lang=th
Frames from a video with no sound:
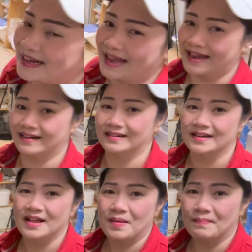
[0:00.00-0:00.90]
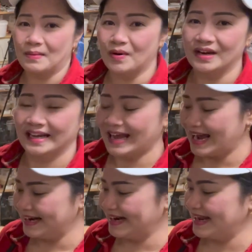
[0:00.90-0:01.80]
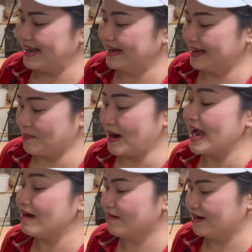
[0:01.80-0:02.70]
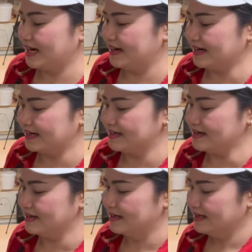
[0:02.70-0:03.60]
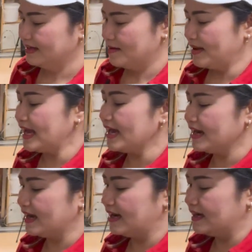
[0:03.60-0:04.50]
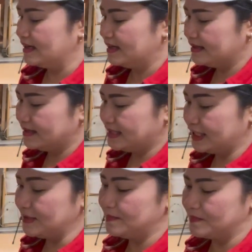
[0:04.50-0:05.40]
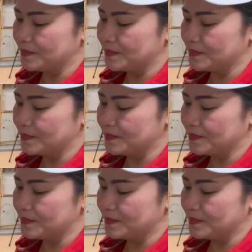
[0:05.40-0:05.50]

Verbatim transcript: กแดงมาบริการในกับข้าวเลยนะคะ เด้อแห้งค่ะ ชิม